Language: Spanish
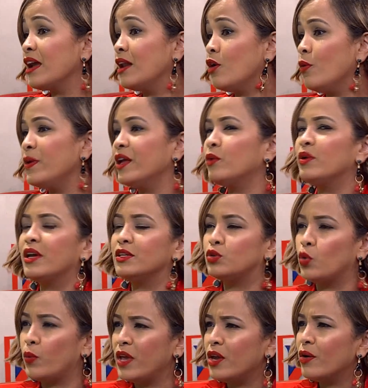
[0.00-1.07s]
el gobierno y que
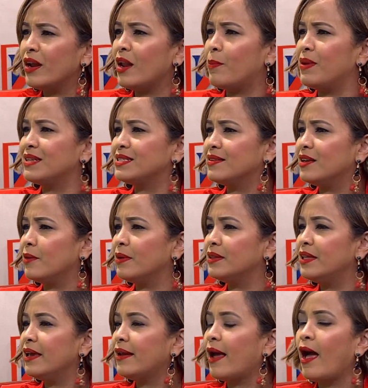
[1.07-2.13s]
estuvieron en la Plaza de la
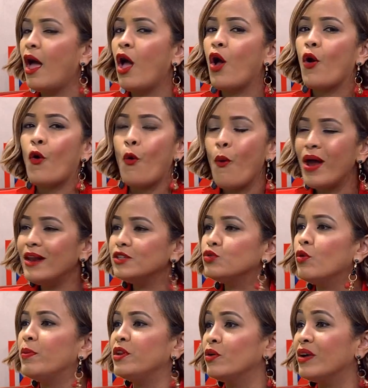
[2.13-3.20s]
Bandera. ¿Cuál es su
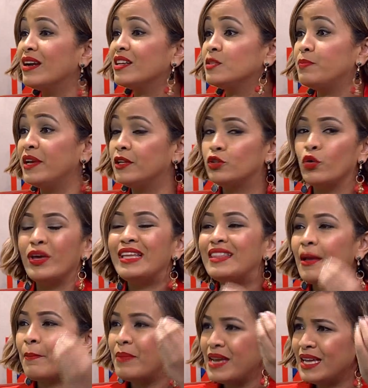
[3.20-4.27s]
opinión al respecto y
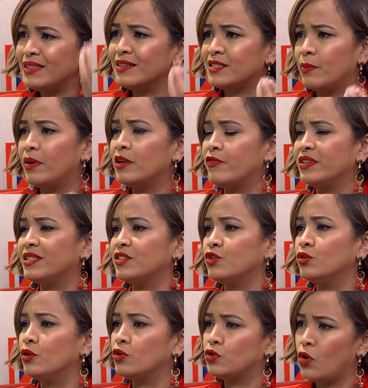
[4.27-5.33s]
también de esa manifestación
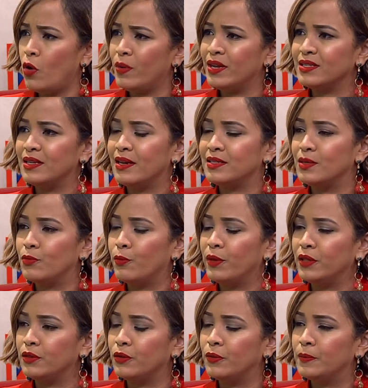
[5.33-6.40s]
de los jóvenes en ese
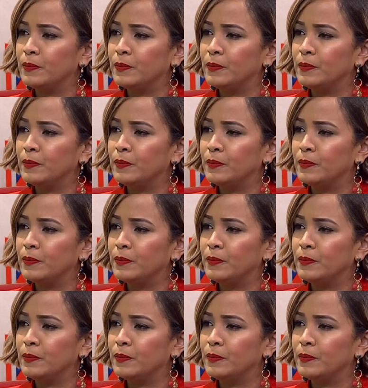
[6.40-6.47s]
momento? Bueno, yo